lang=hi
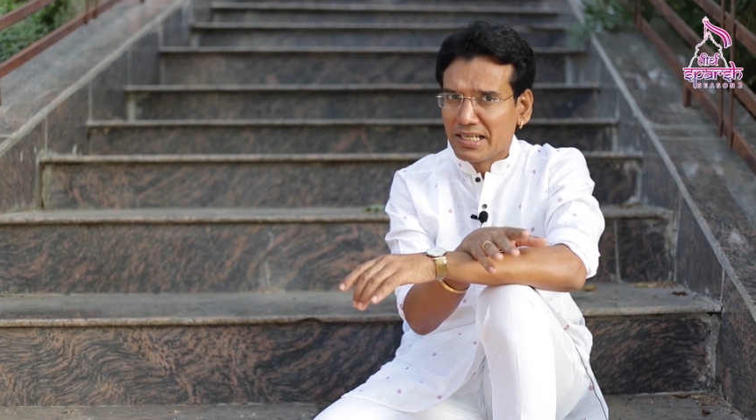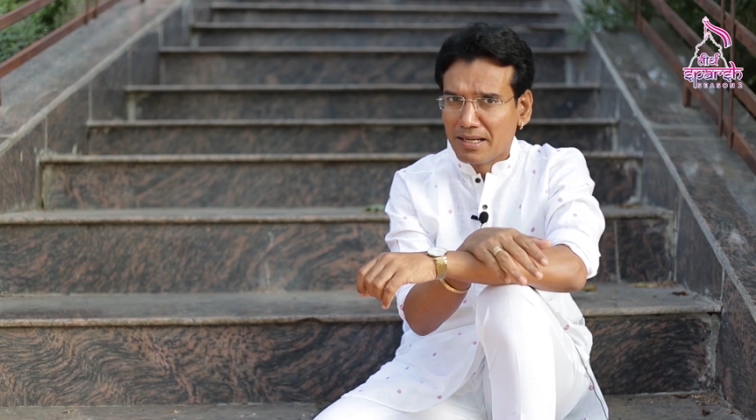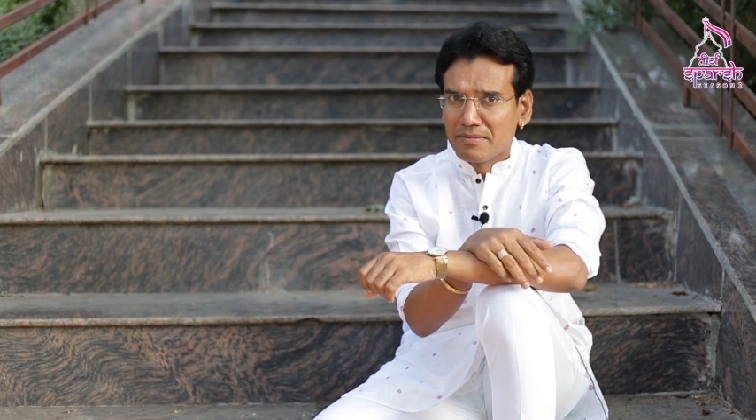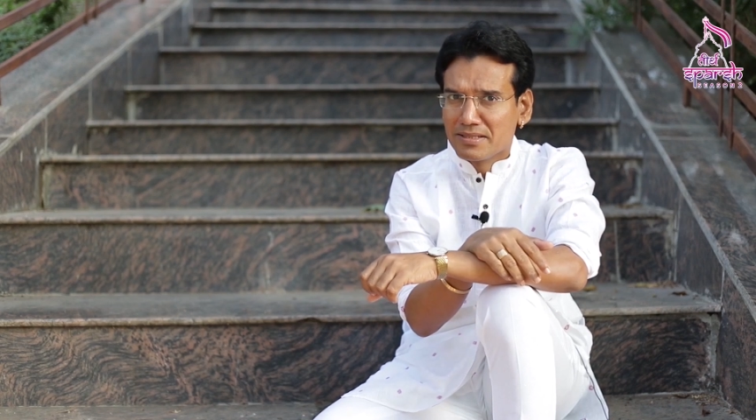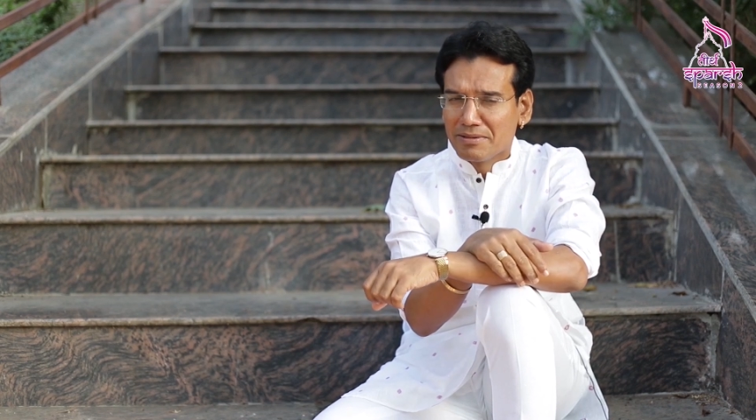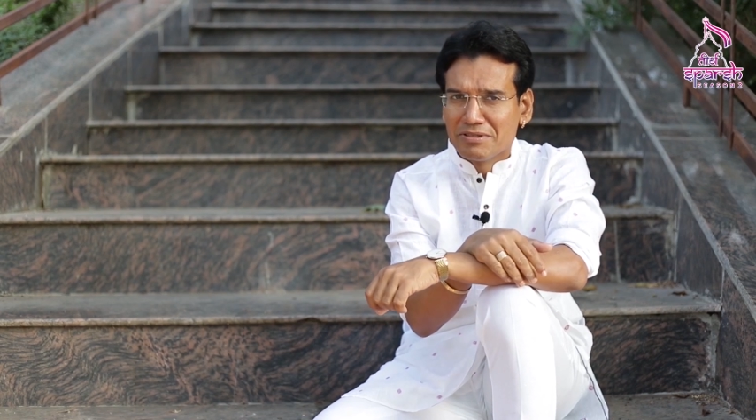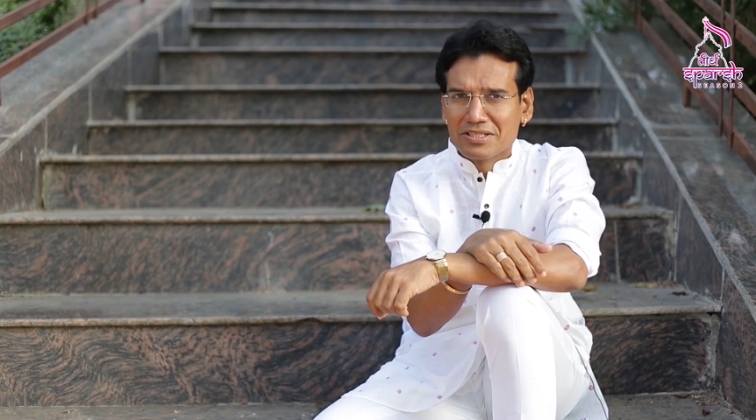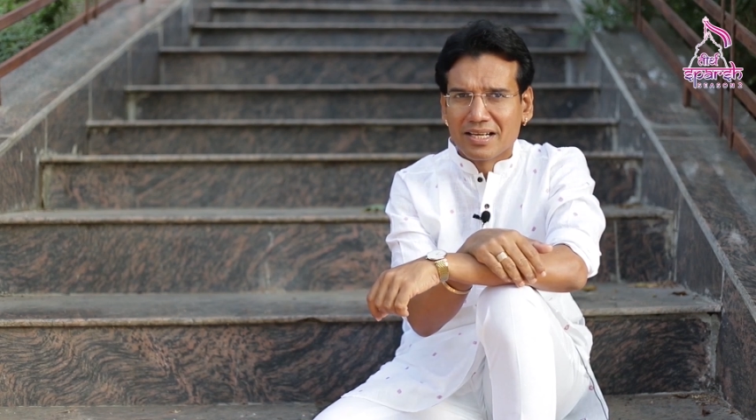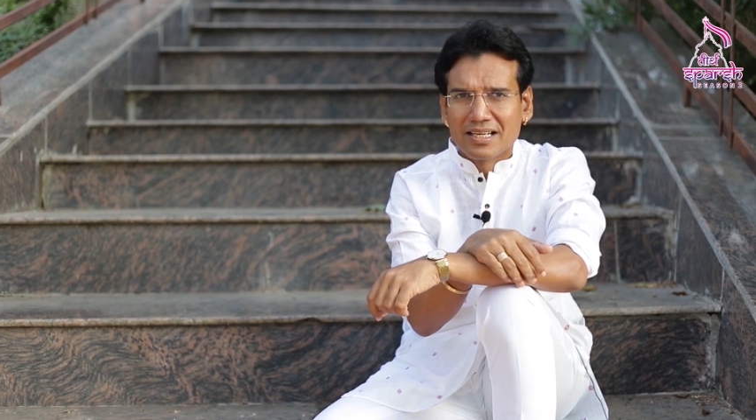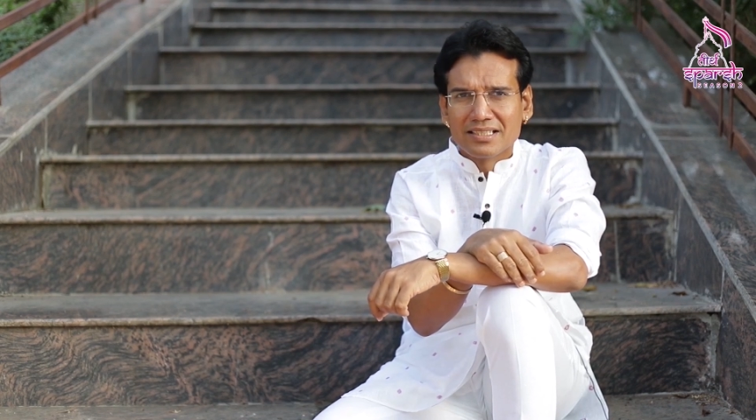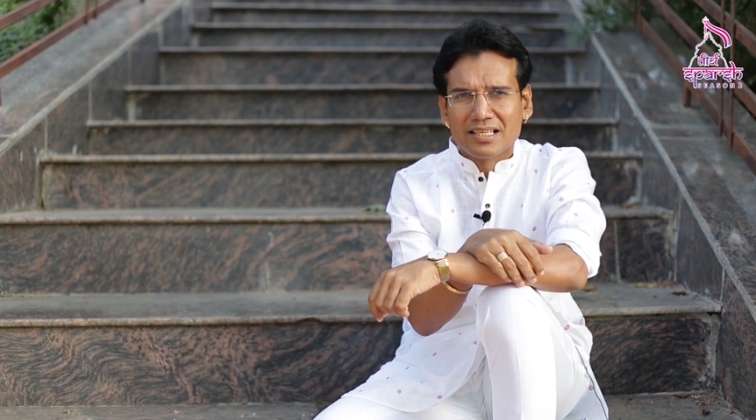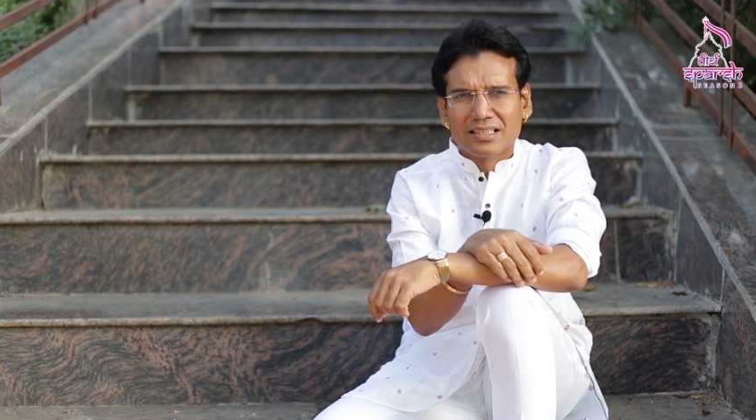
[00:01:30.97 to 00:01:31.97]
का नाम से भी
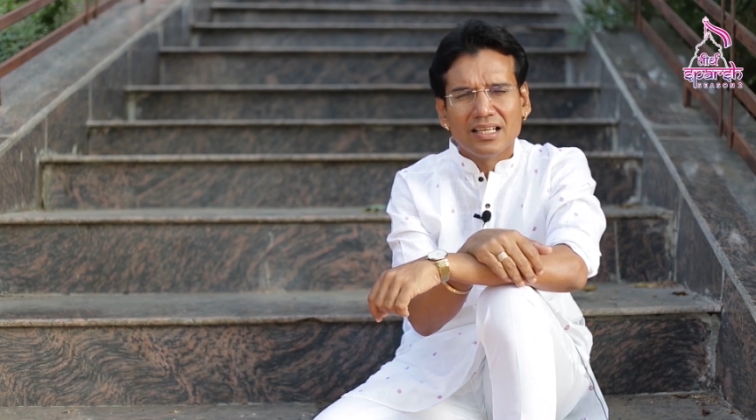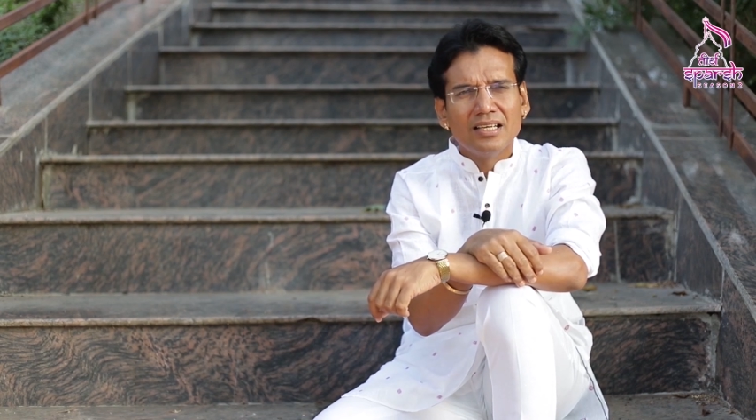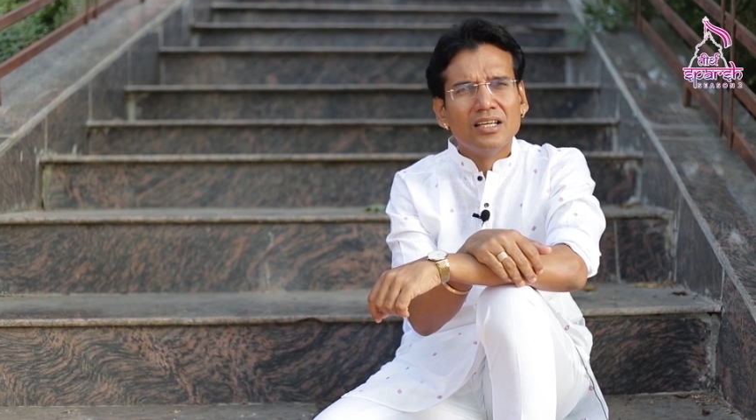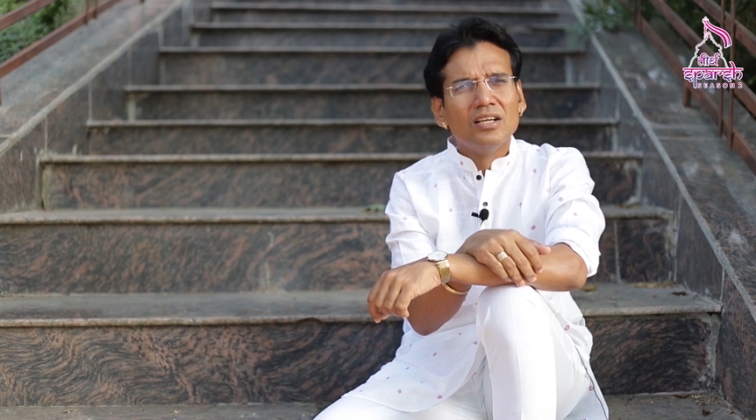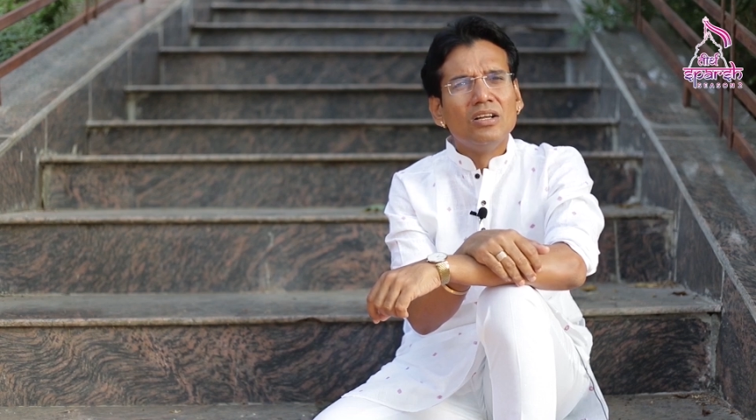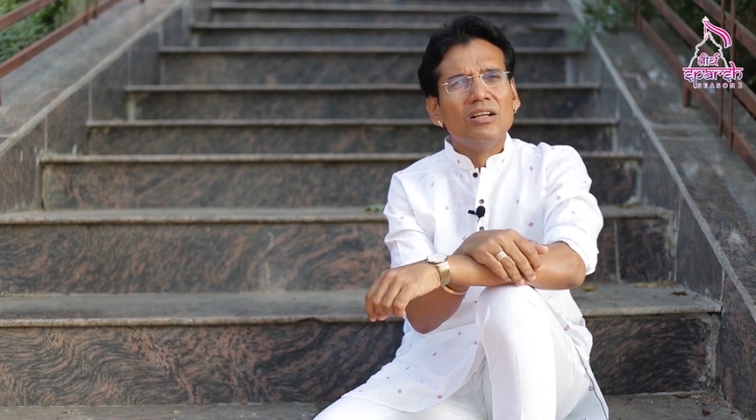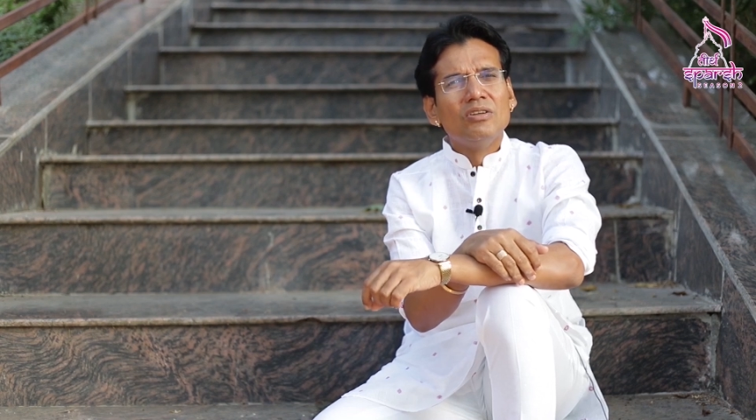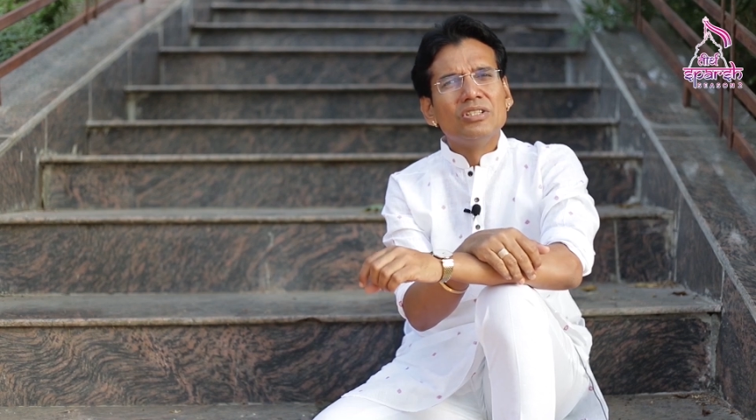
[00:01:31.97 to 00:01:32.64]
जाना जाता है